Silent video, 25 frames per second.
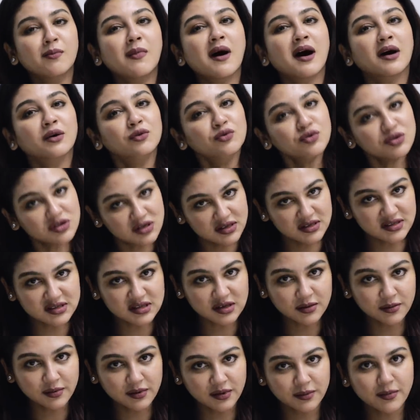মানুষ
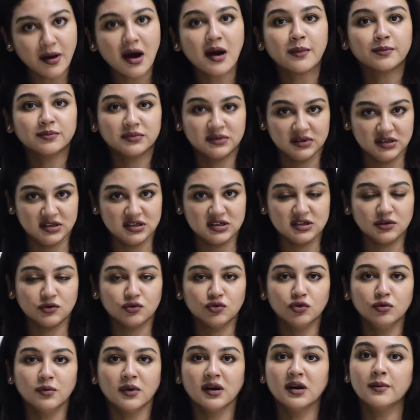হিসেবে ভাবতে
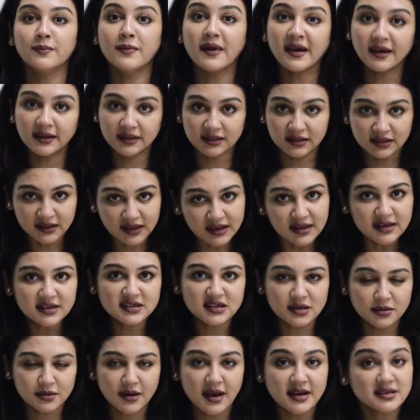শিখুন মানে ব্যক্তি
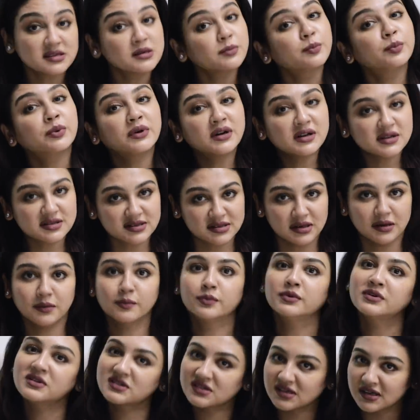হিসেবে অ্যাজ এ পার্সন
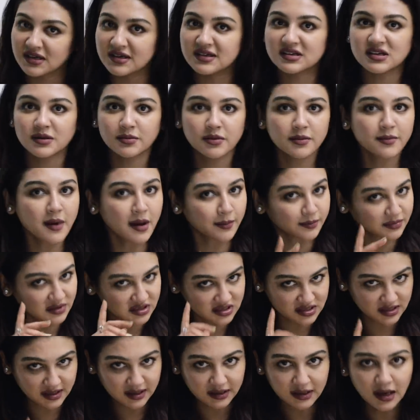পার্সন হিসেবে
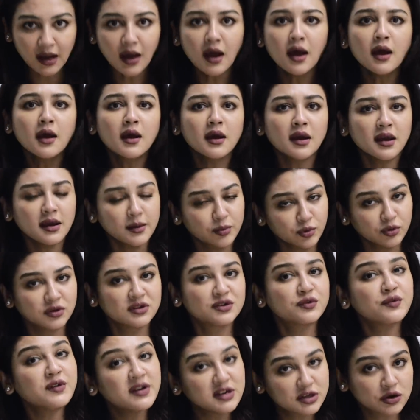ভাবতে শেখাটা এবং
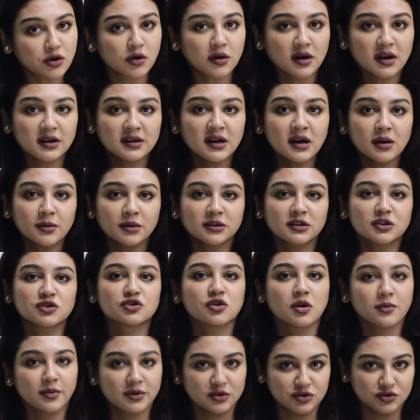ট্রিট করাটা আমাদের
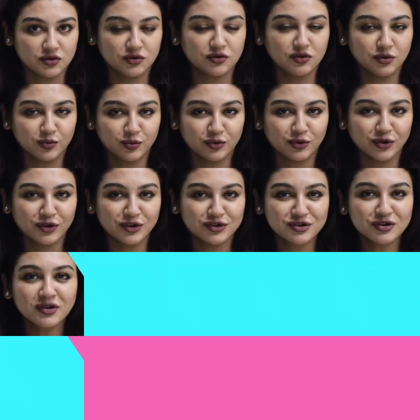সবার জন্য প্রয়োজন
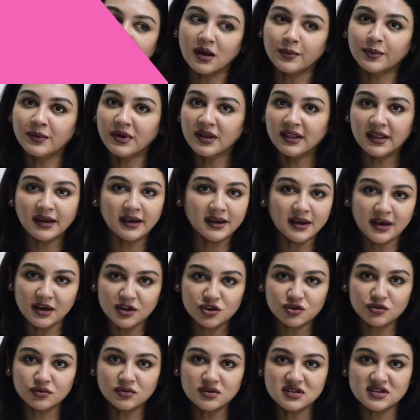তাহলে আপনারা দেখে
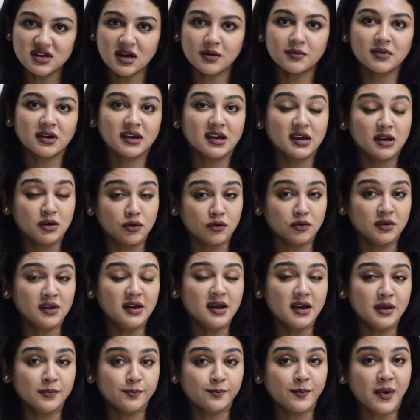আসুন যে আমরা কি করে
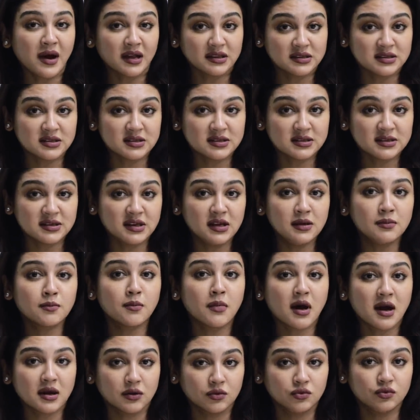এই পাঁচটি
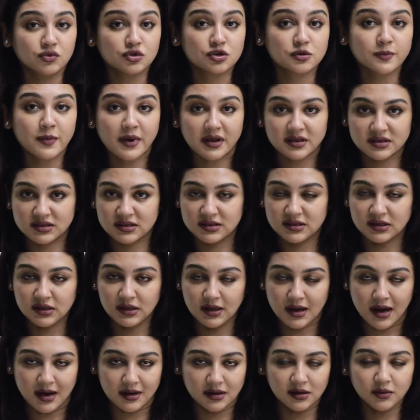মানুষ পাঁচটি
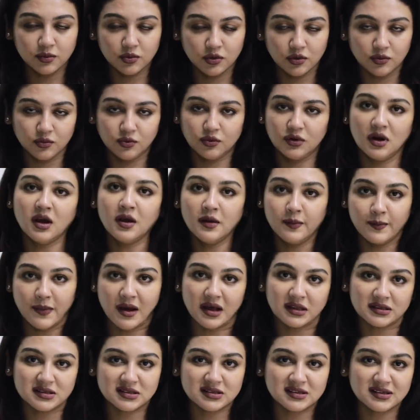নারী বলবো না এই
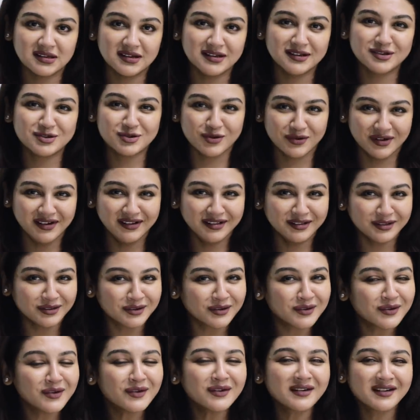পাঁচটি
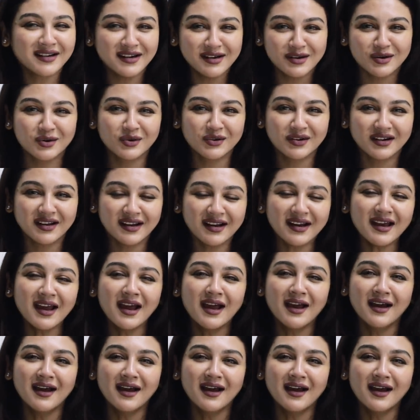চরিত্র কি করে